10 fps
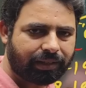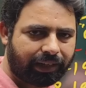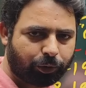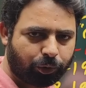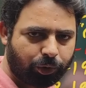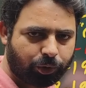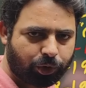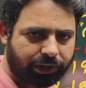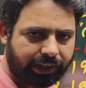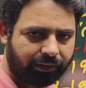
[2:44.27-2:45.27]
सात उन्नीस सौ
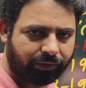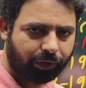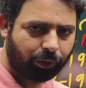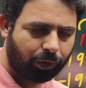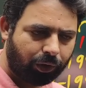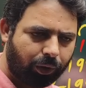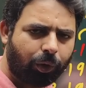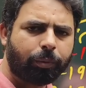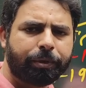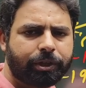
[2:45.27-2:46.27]
छियानवे हो
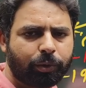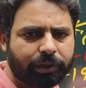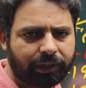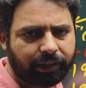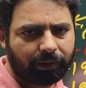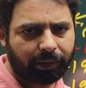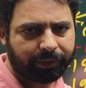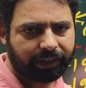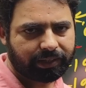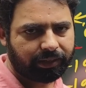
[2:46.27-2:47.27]
और पीछे को चले जाओ आप
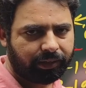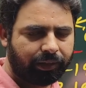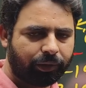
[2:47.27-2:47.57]
यहाँ से